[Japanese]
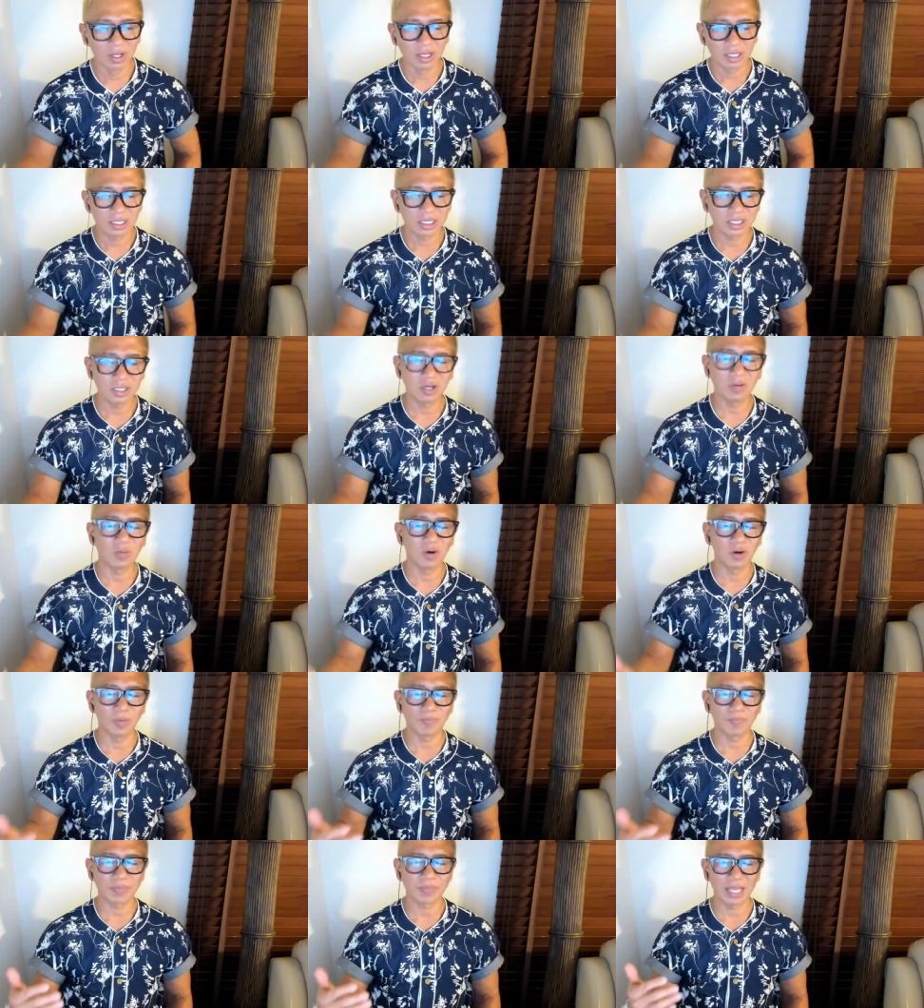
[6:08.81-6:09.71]
昨日
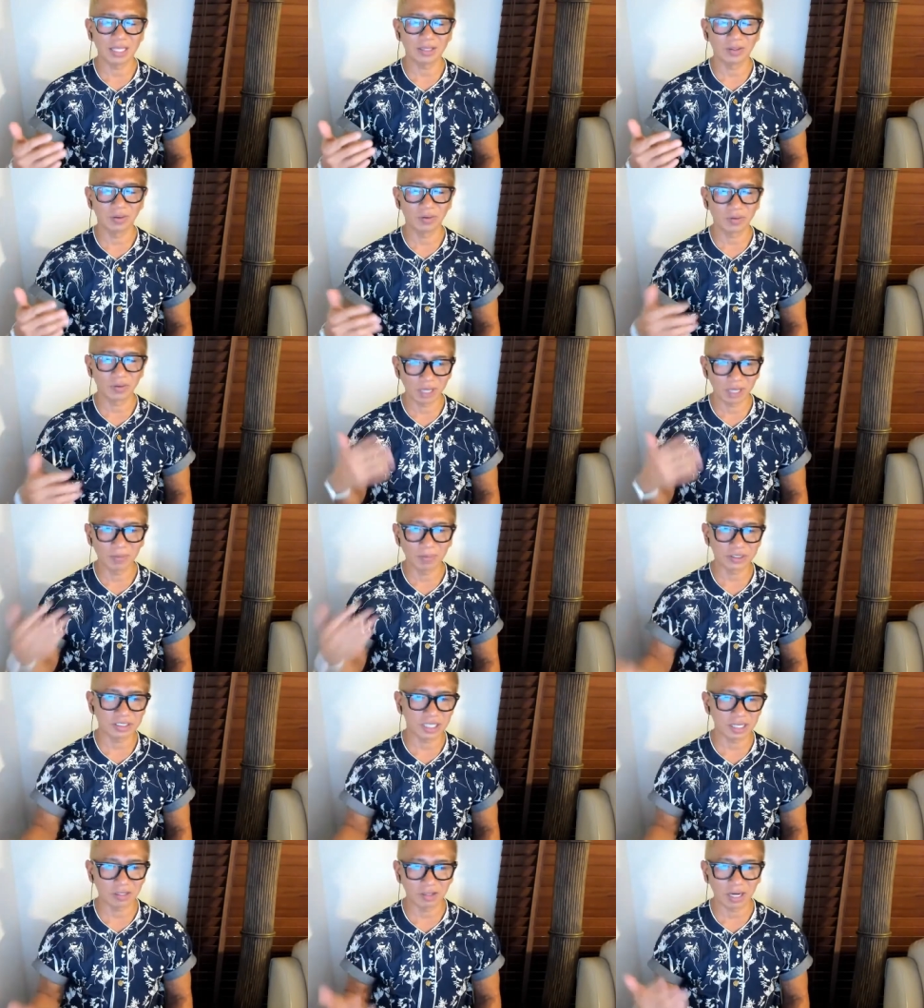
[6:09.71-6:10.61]
も、えっと、コラボ
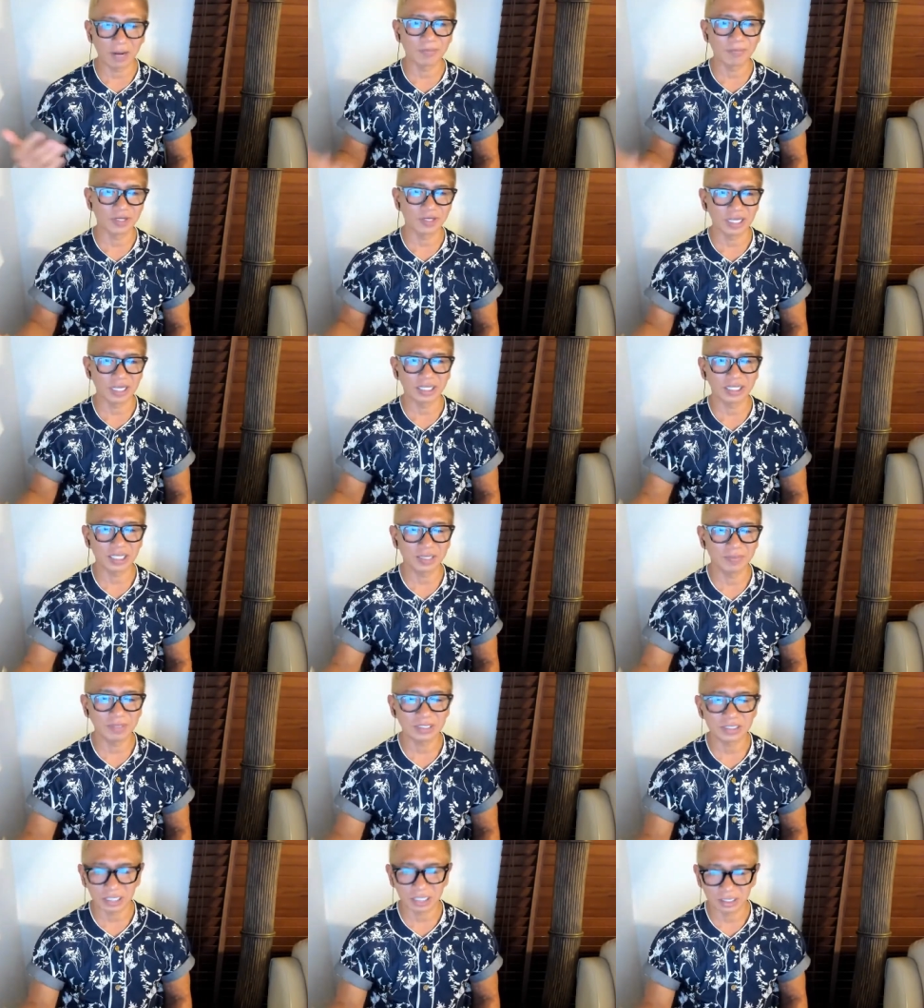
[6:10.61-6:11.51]
してトランポリンやってき
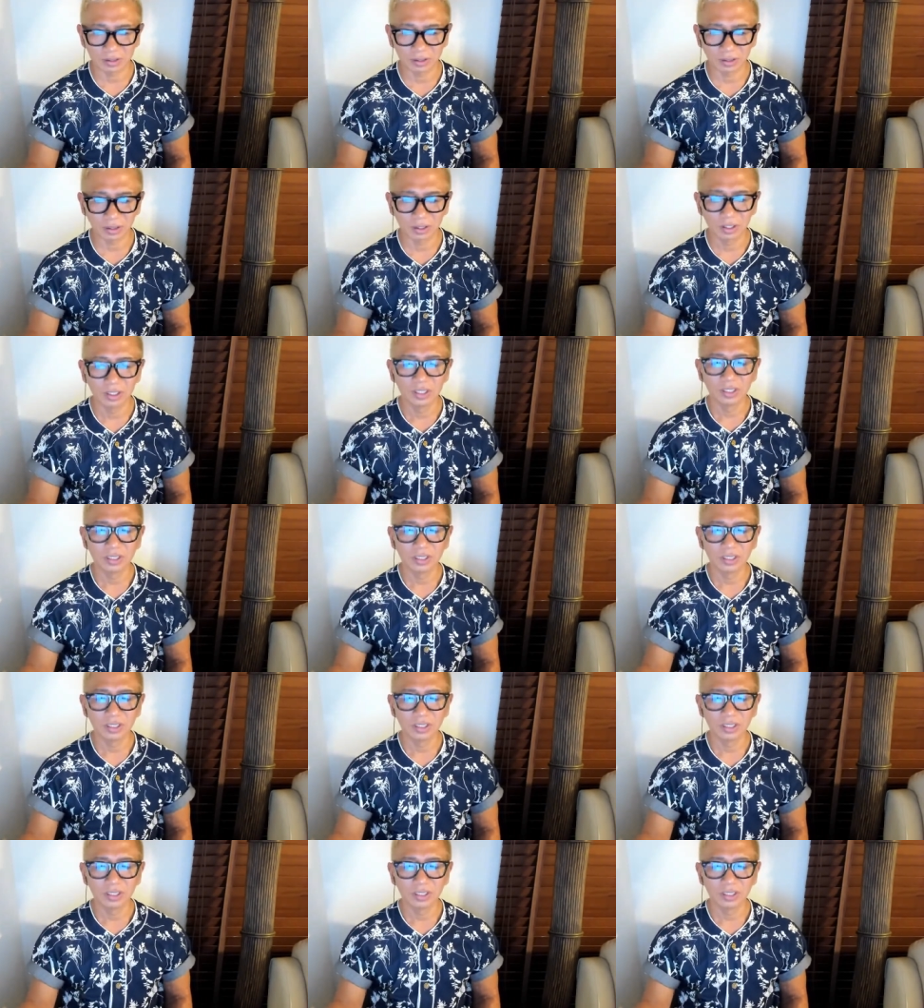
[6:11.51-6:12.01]
ましたけど、